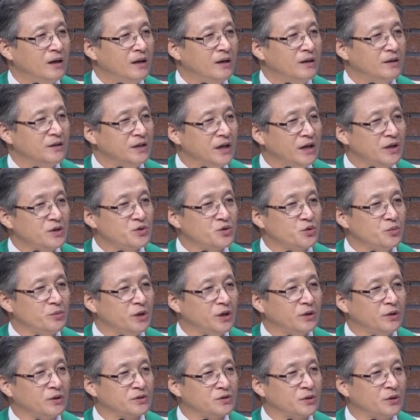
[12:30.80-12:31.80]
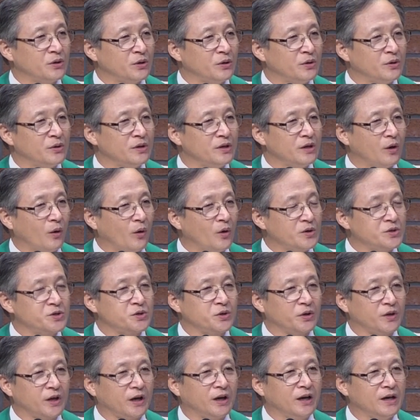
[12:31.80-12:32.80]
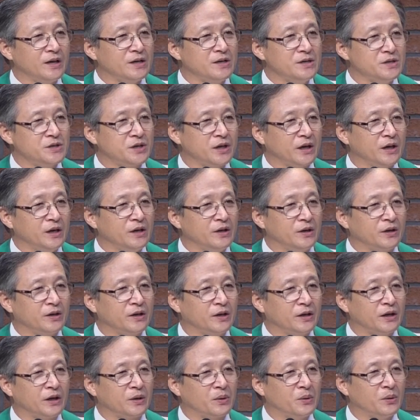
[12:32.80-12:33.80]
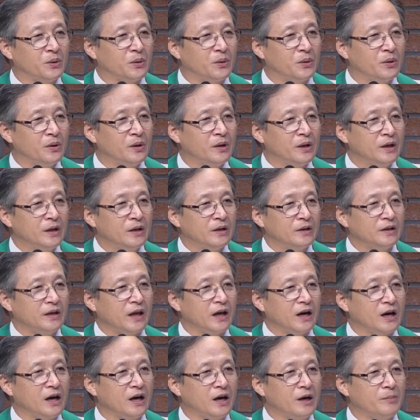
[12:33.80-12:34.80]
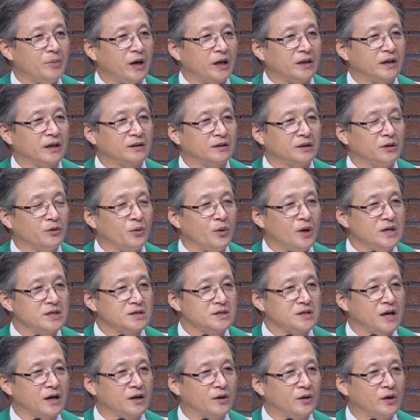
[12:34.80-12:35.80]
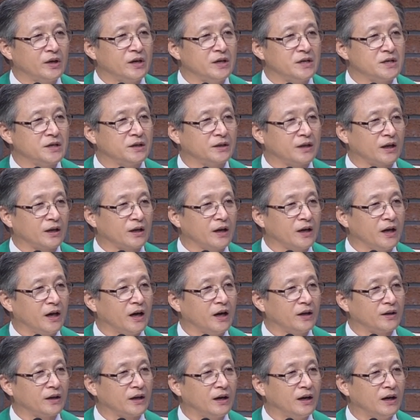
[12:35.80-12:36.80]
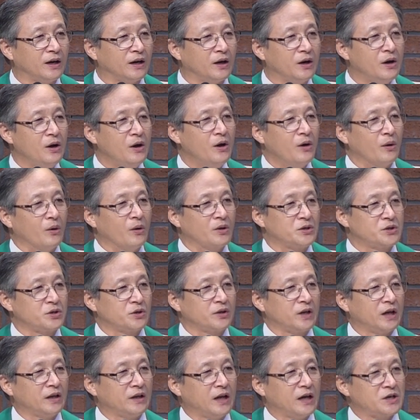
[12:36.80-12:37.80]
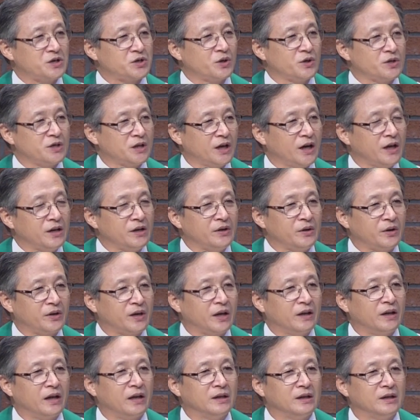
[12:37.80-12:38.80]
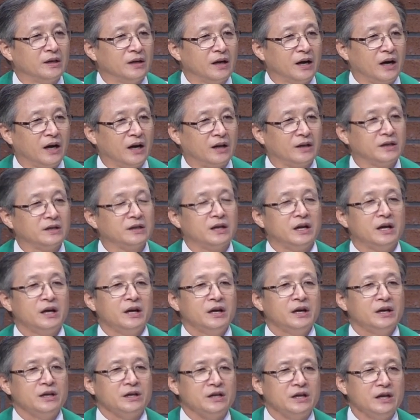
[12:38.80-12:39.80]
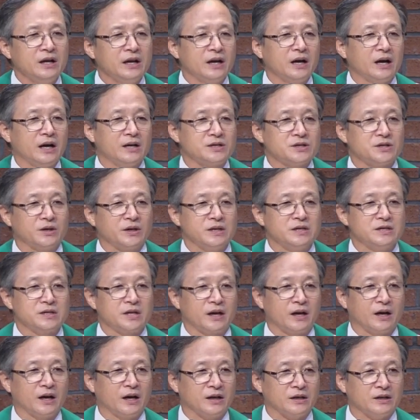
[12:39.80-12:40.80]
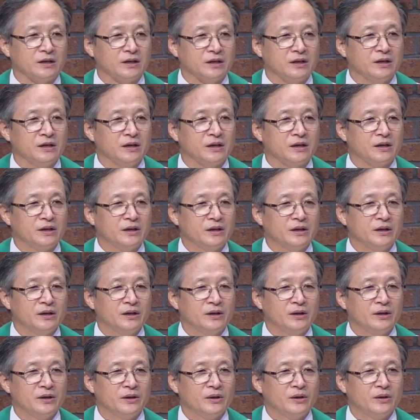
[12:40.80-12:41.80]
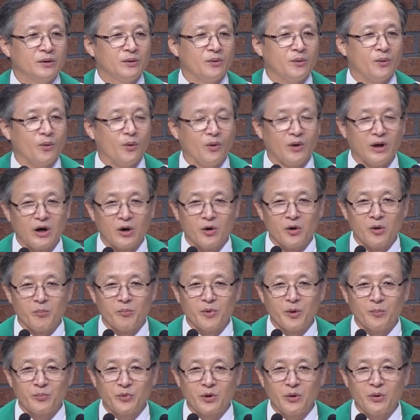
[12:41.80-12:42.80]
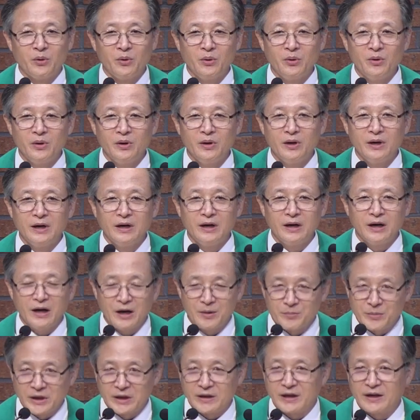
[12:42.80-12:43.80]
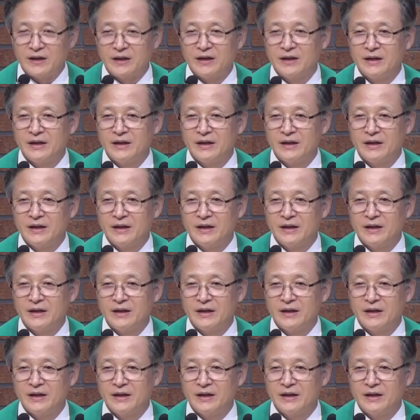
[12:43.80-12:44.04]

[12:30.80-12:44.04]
예수 믿어서 어쩌다가 인생이 이렇게 됐고 내가 받았던 환상과 계시 따라 행하다가 어쩌다 내 처지가 이렇게 됐는가 하는 인간적인 생각이 올라올 법도 합니다.